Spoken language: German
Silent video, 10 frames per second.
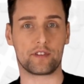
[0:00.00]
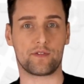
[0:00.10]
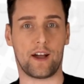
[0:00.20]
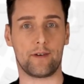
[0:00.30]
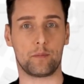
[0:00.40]

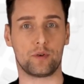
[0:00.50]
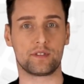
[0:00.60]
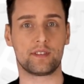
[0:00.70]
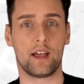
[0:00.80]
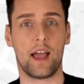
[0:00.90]
des
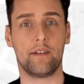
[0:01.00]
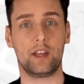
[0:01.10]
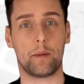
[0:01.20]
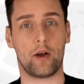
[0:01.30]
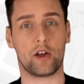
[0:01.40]
Fahrverbots
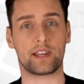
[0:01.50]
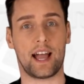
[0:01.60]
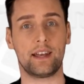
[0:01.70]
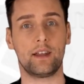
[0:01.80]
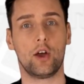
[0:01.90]
wieder bei euch
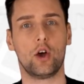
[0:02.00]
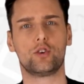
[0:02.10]
an,